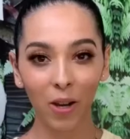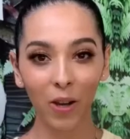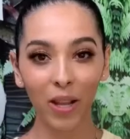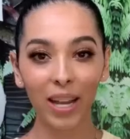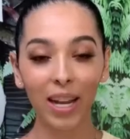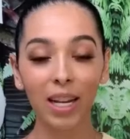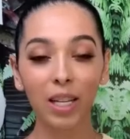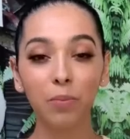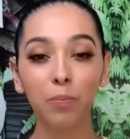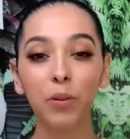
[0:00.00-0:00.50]

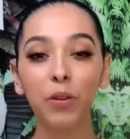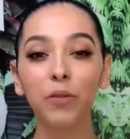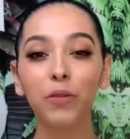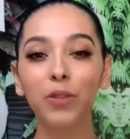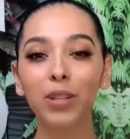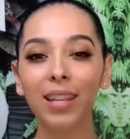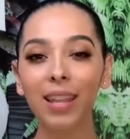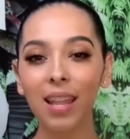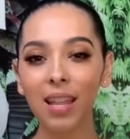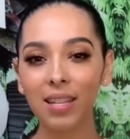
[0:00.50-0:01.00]
Oigan, las
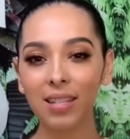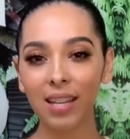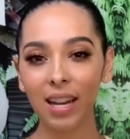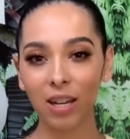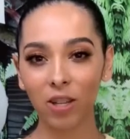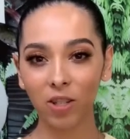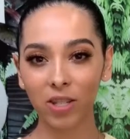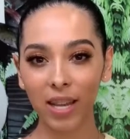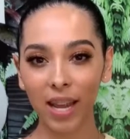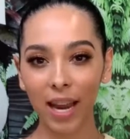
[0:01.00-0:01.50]
profundidades
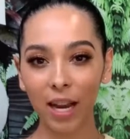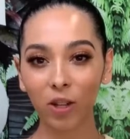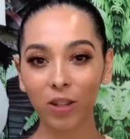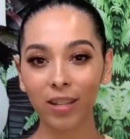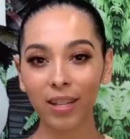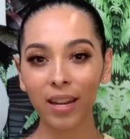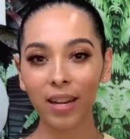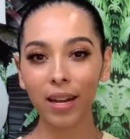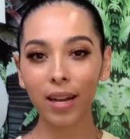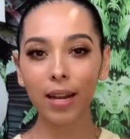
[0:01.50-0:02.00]
del
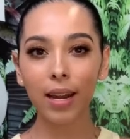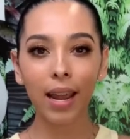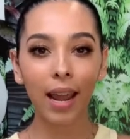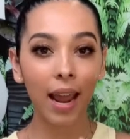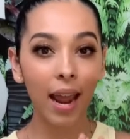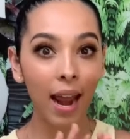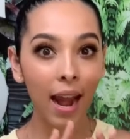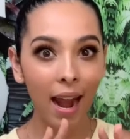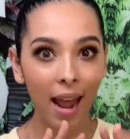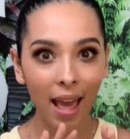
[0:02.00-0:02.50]
océano tienen
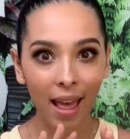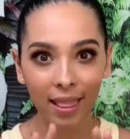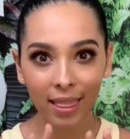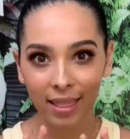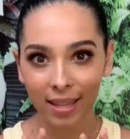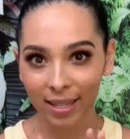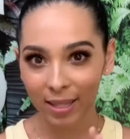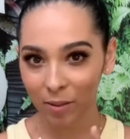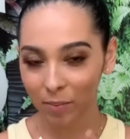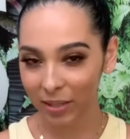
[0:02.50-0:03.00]

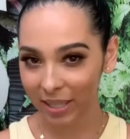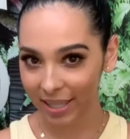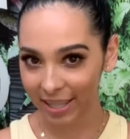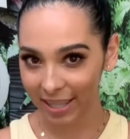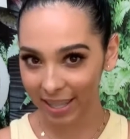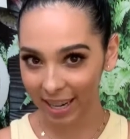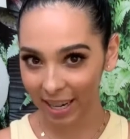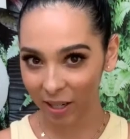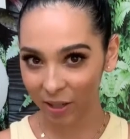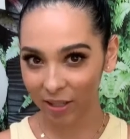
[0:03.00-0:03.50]
grandes
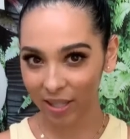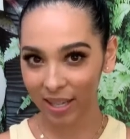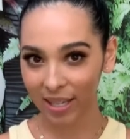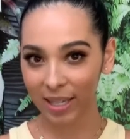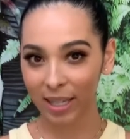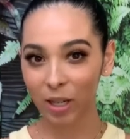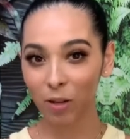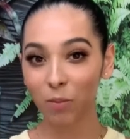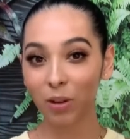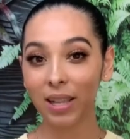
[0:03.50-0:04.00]
misterios,
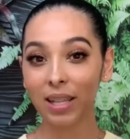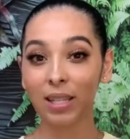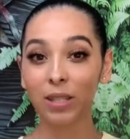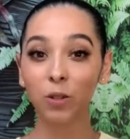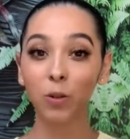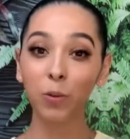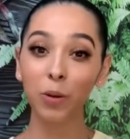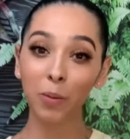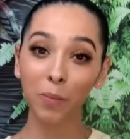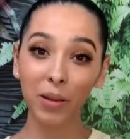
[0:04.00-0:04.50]
así como el
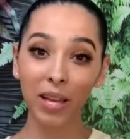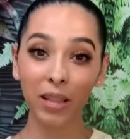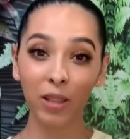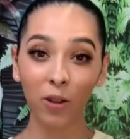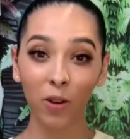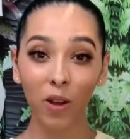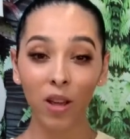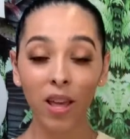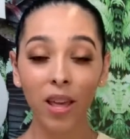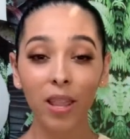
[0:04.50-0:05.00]

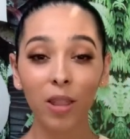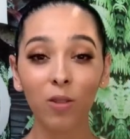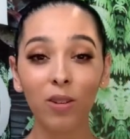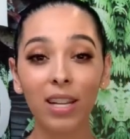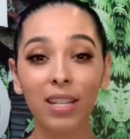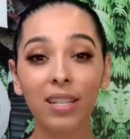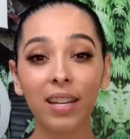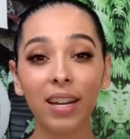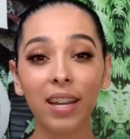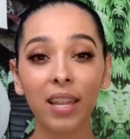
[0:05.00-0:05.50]
descubrimiento de
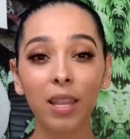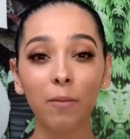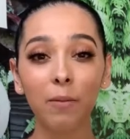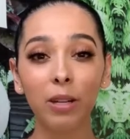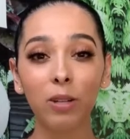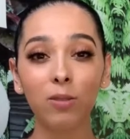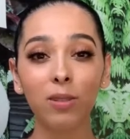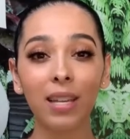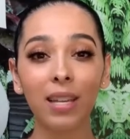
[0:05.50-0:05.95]
una serie de virus